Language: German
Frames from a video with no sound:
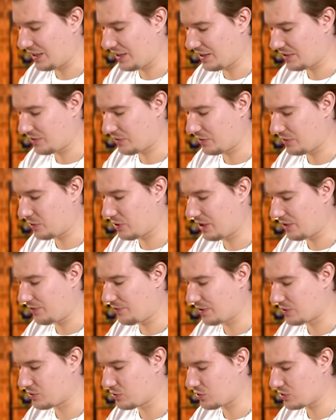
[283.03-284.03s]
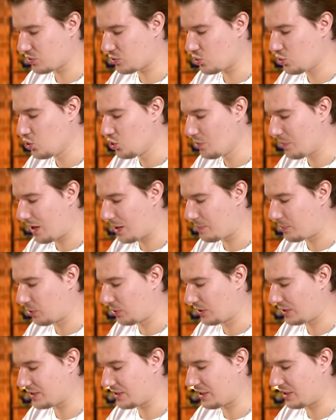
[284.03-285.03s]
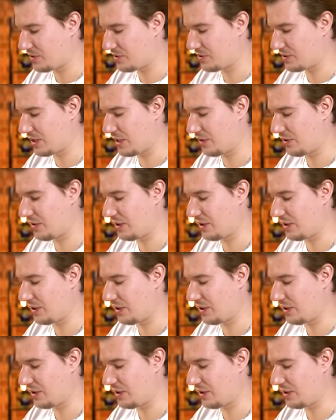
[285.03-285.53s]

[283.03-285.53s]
Also wenn du halt versuchst, überall pünktlich da zu sein,